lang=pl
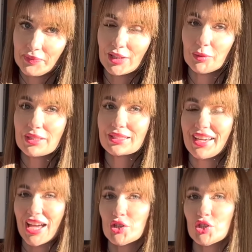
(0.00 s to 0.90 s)
natomiast
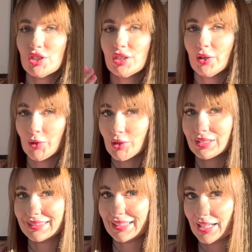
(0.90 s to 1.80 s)
każdy rok
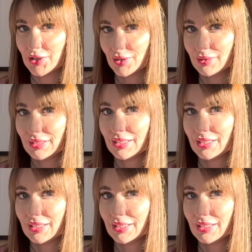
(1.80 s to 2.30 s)
dla nasion